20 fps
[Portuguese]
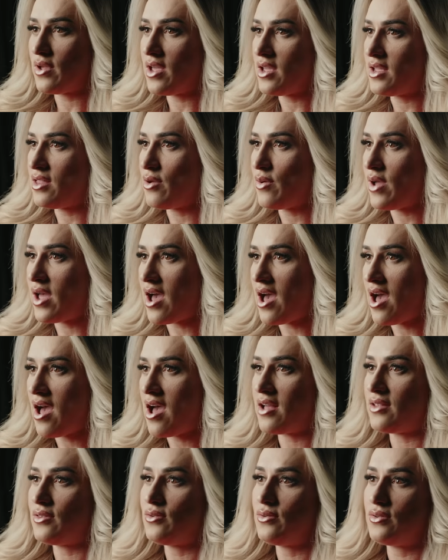o que, que deu
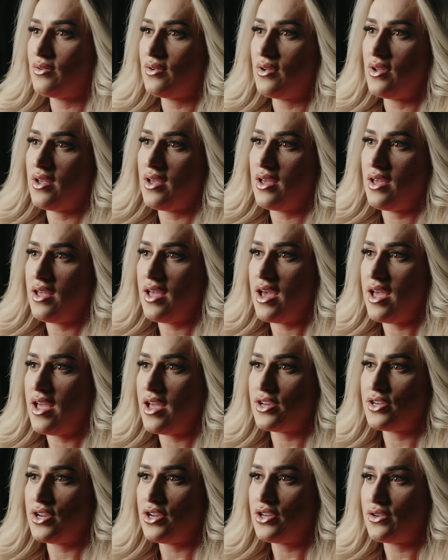errado, e
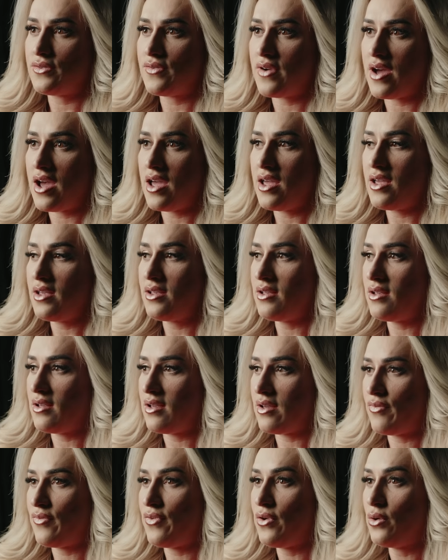aí a gente vai
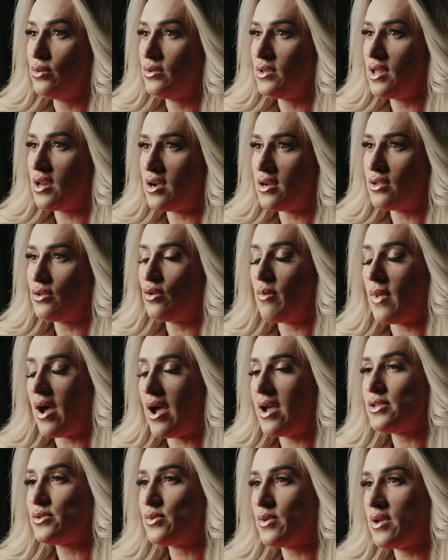filtrando
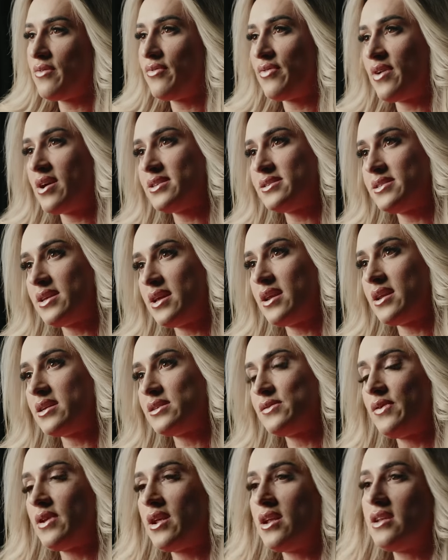mais o que fazer
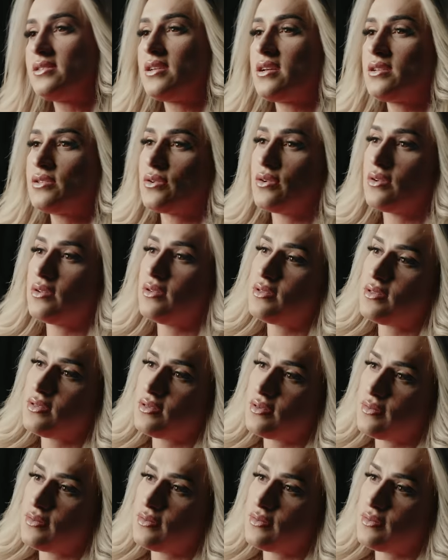nas finalizações.